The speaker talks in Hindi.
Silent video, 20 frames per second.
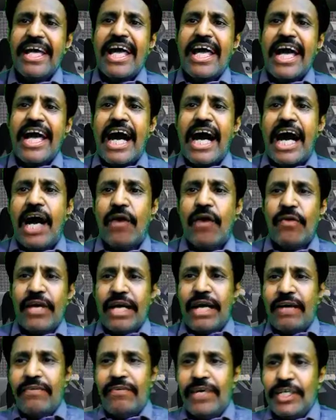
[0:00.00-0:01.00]
ये तो
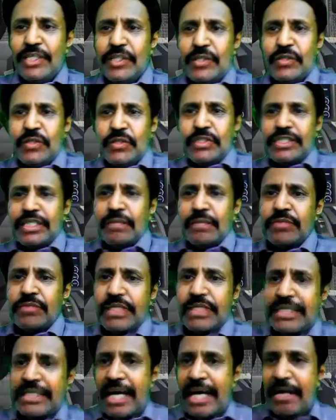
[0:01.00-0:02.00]
इस पूरे को बोलते हैं
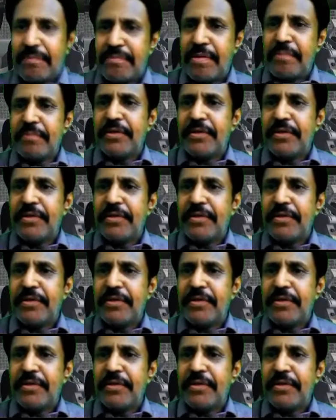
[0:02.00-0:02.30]
पीएफडी